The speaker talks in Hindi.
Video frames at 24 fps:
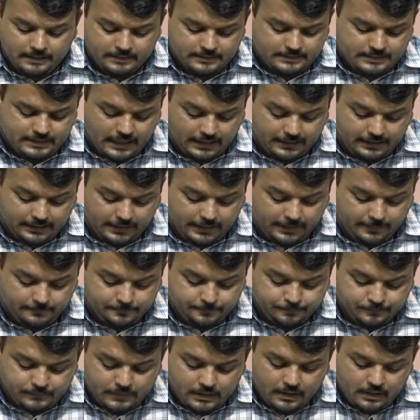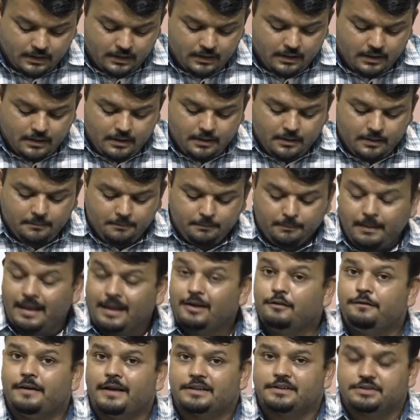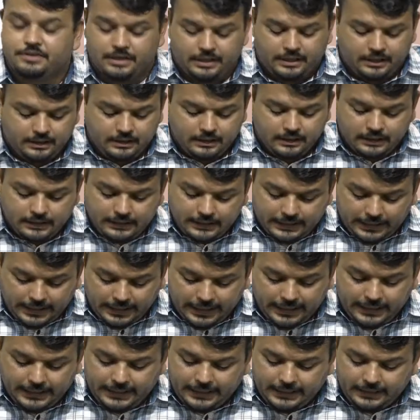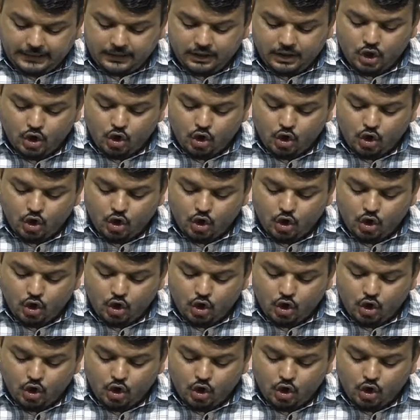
स्टार्ट करेंगे मैन्युफैक्चरिंग ट्रेडिंग